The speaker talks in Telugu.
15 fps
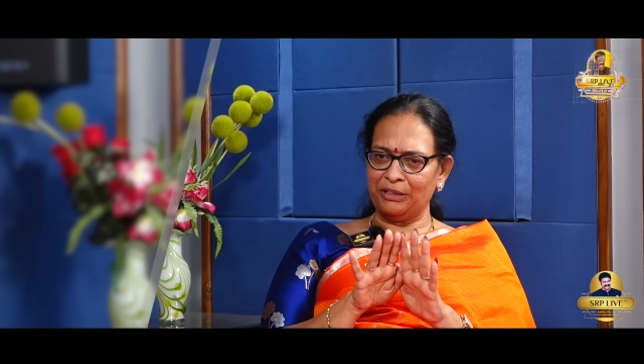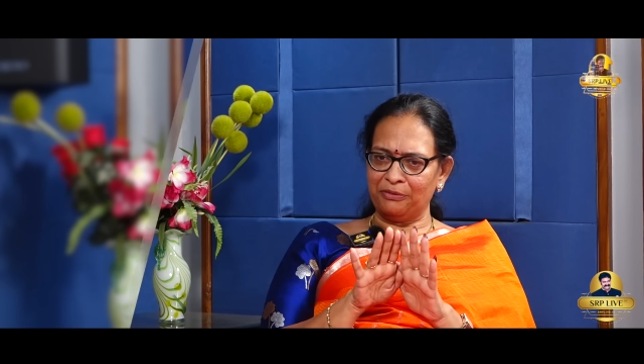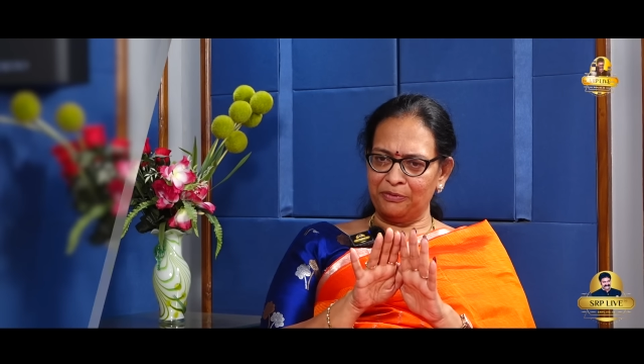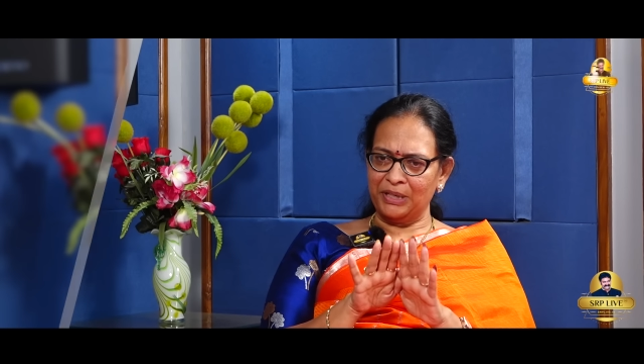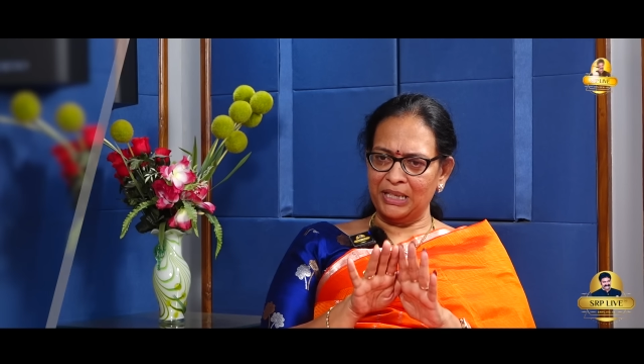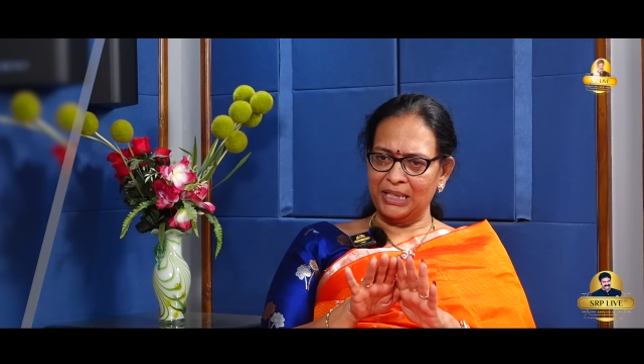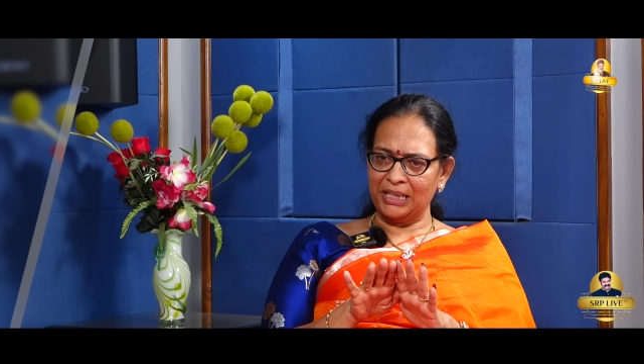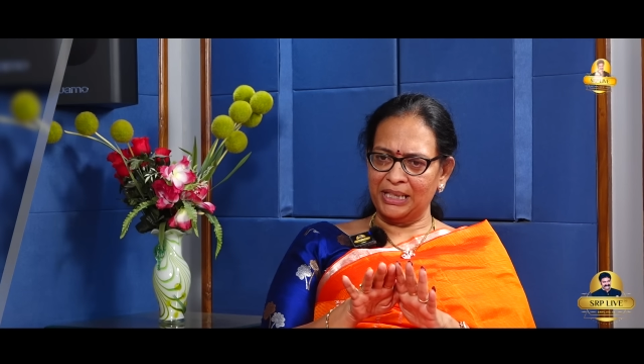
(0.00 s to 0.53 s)

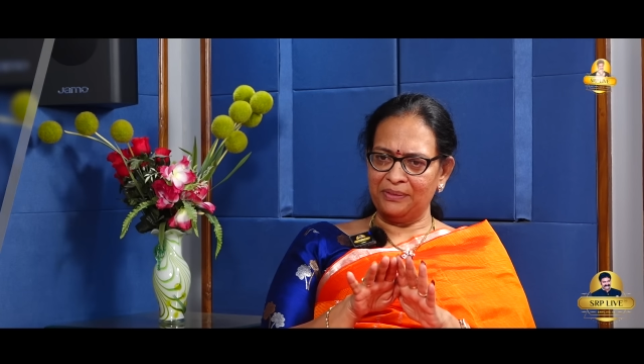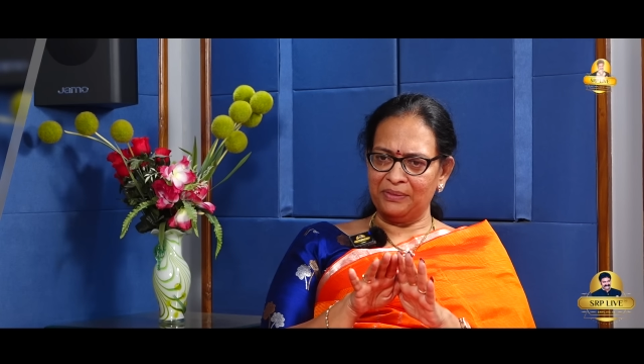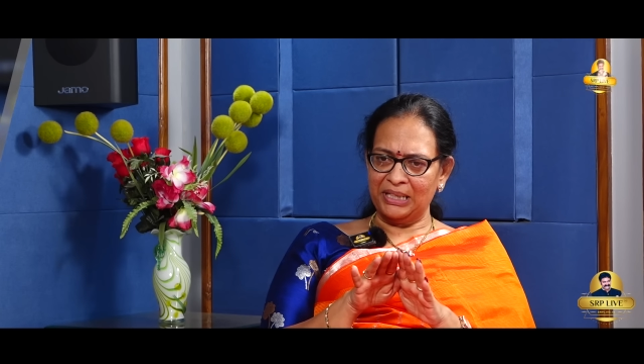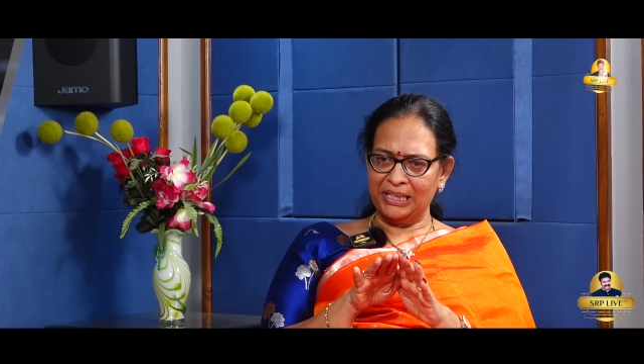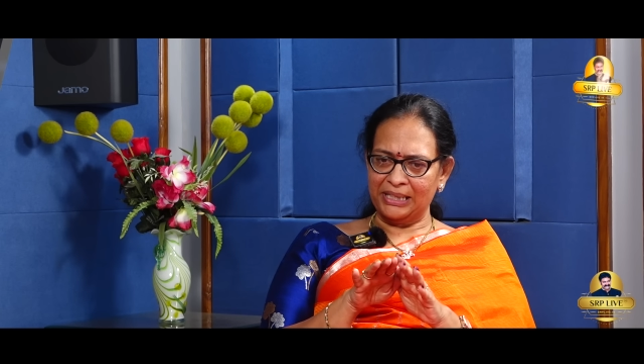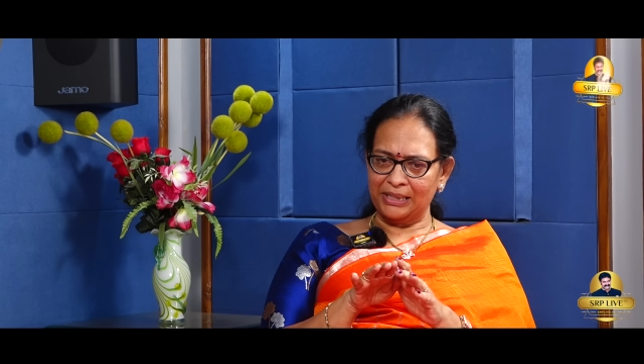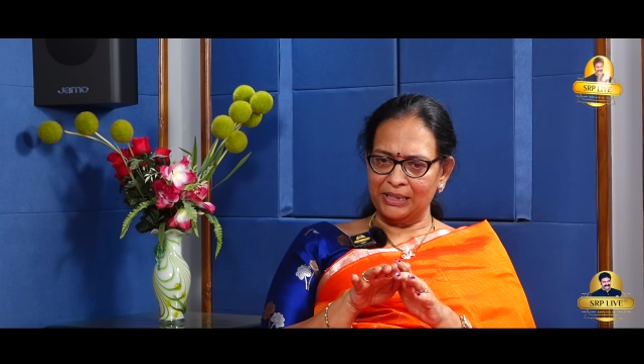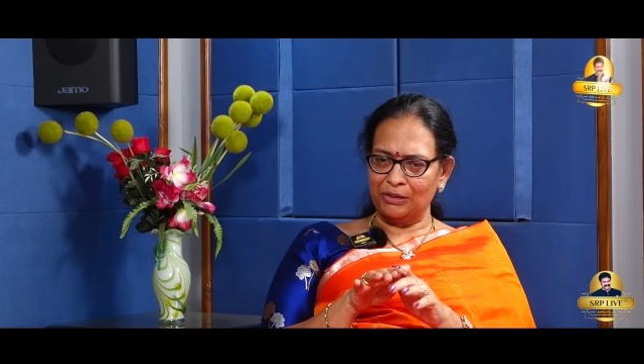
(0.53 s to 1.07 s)
డెఫినెట్గా ఇవాళ
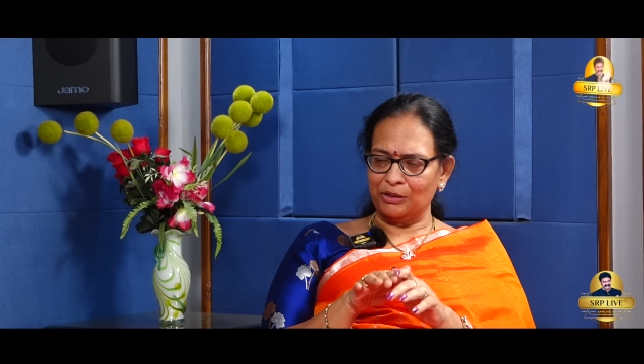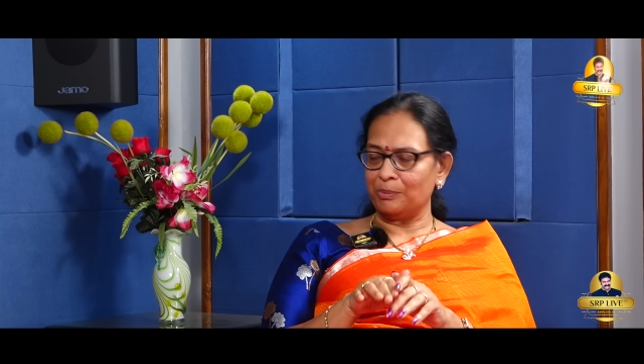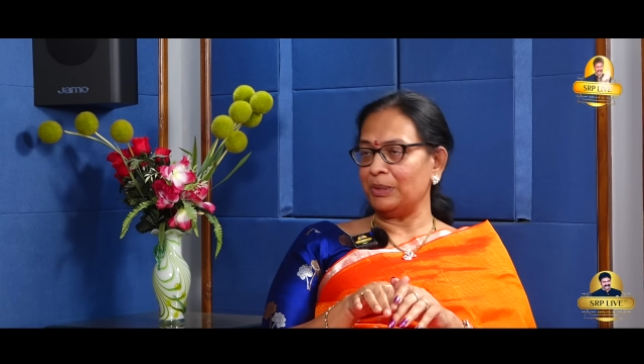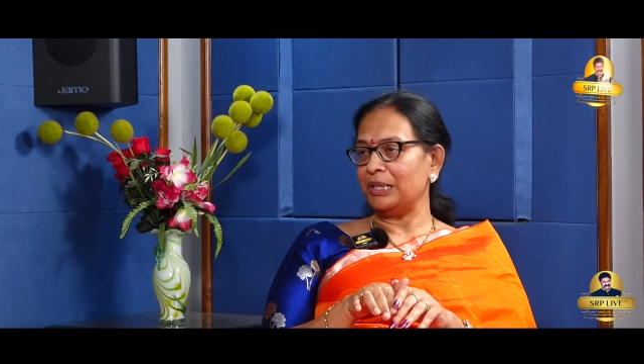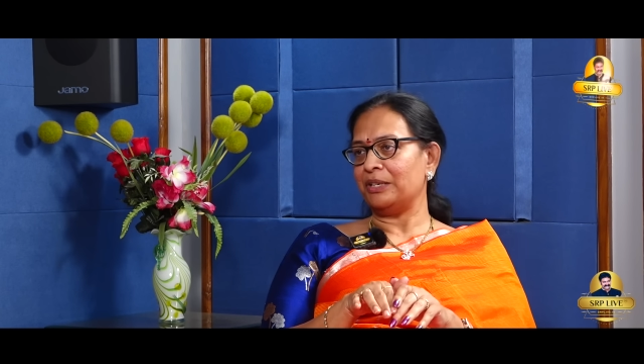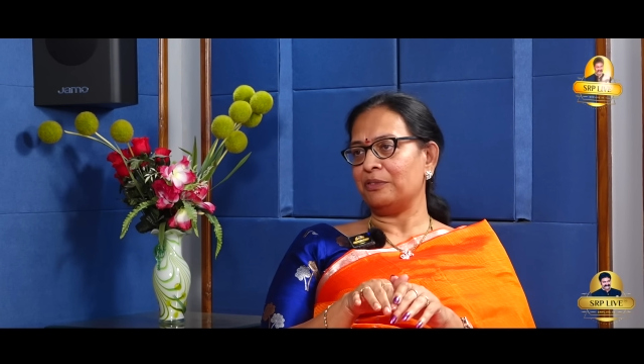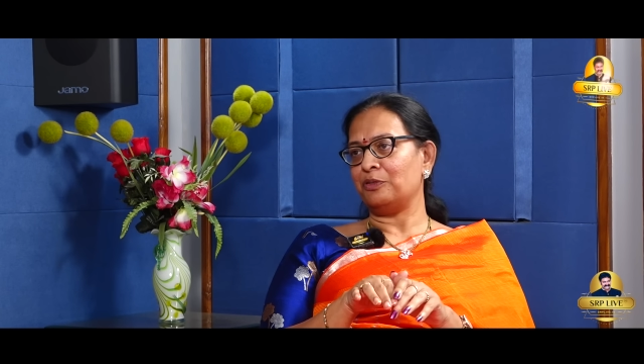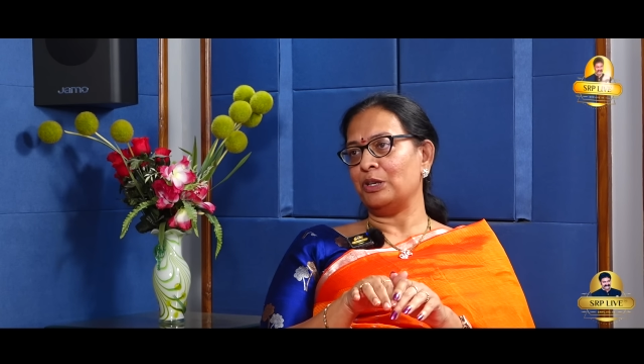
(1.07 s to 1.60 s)
ఇక్కడ
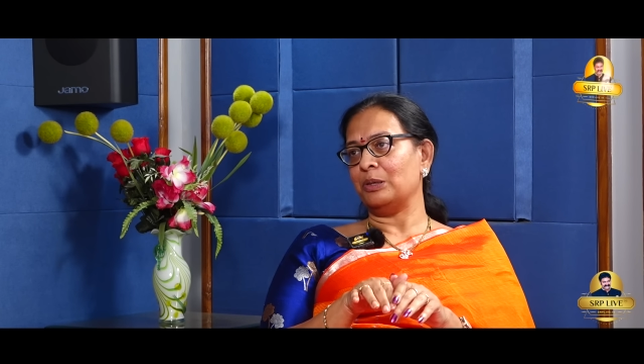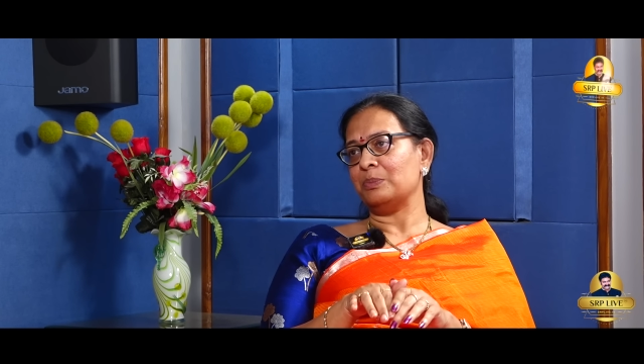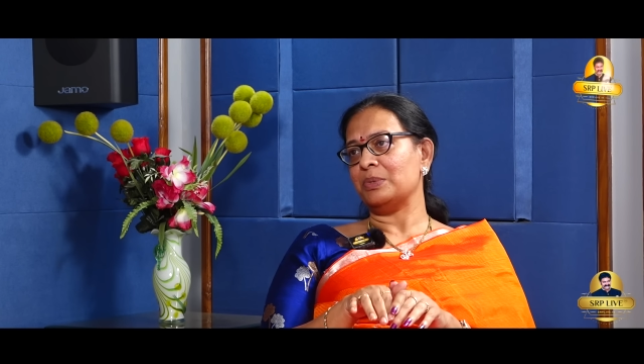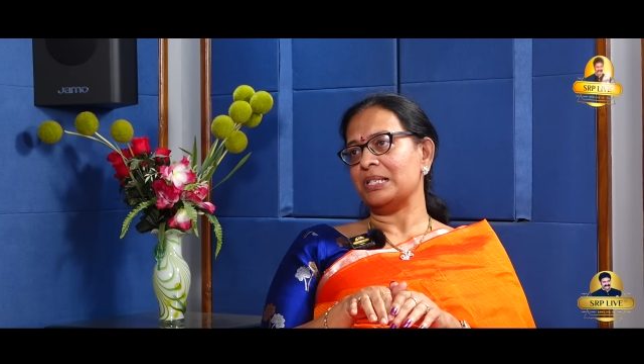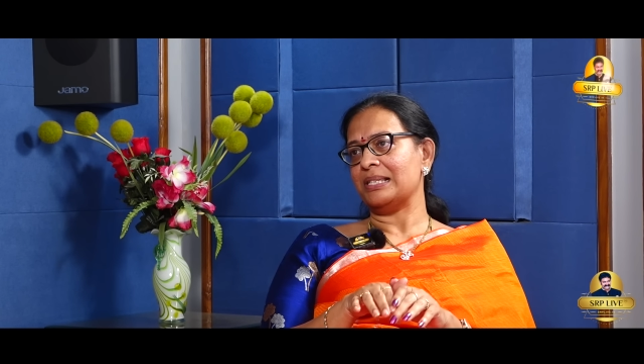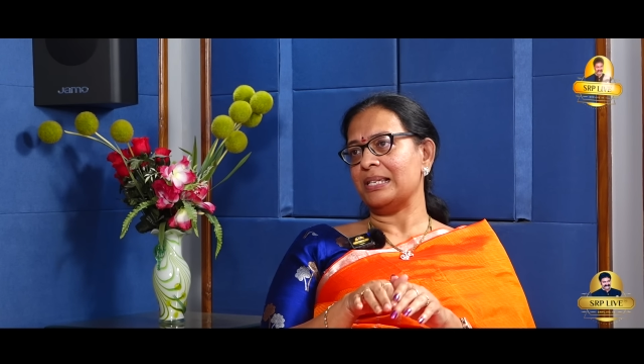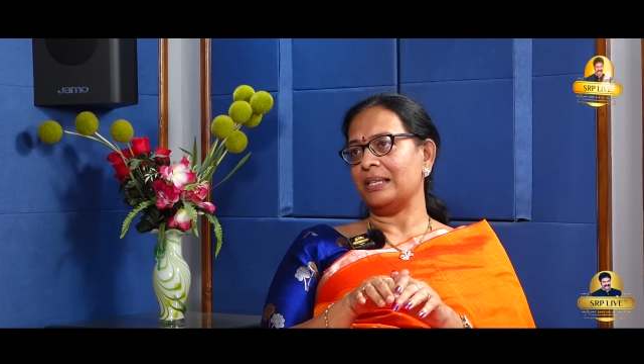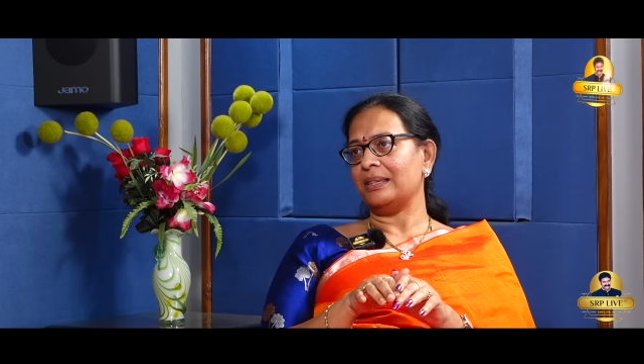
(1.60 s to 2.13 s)
గవర్నమెంట్ ఫామ్
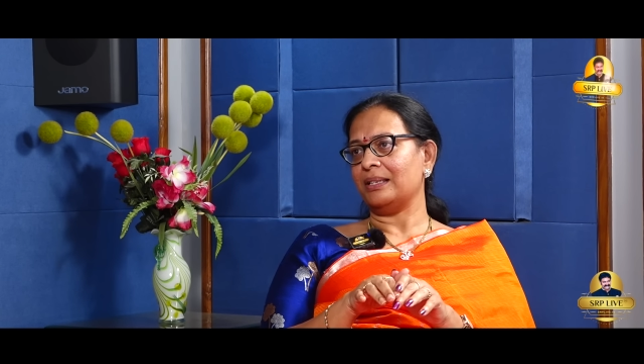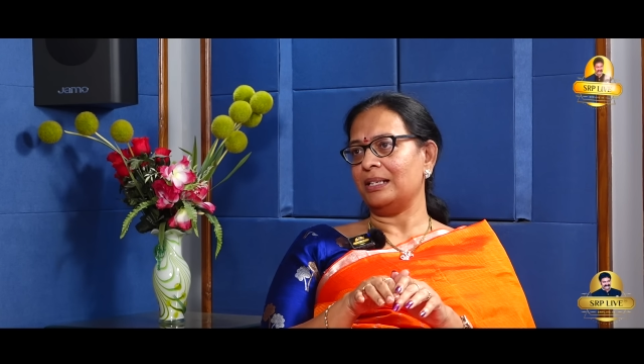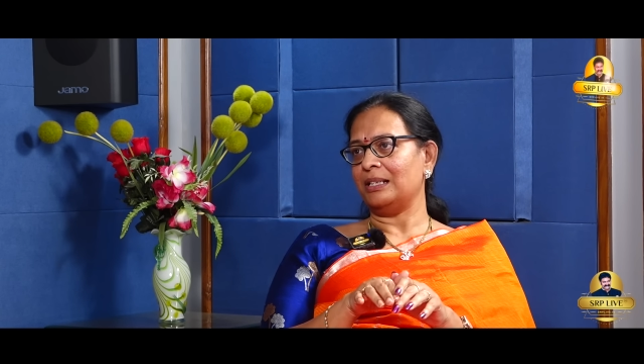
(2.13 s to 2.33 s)
చేసేంత